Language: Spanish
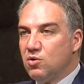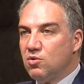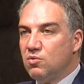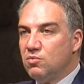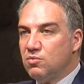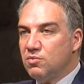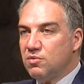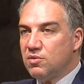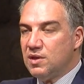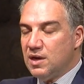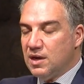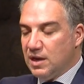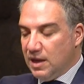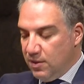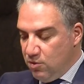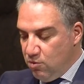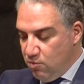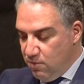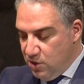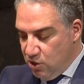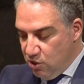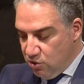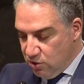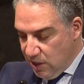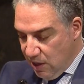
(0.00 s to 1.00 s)
con cerca de
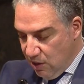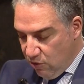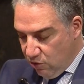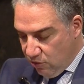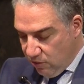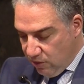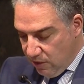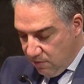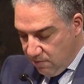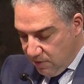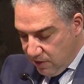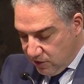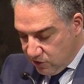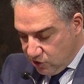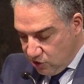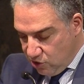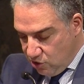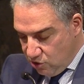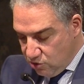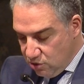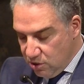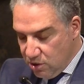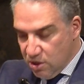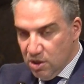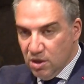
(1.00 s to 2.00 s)
un millón de euros de
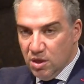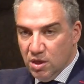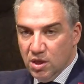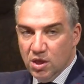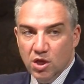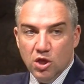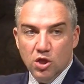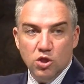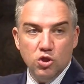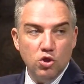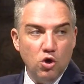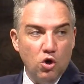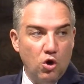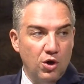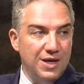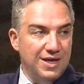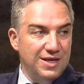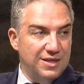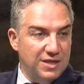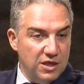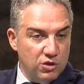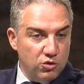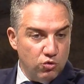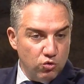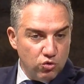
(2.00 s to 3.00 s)
inversión. Dos
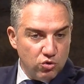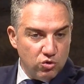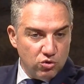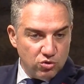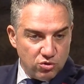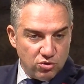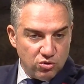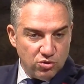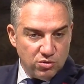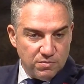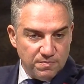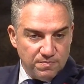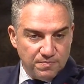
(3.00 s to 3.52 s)
institutos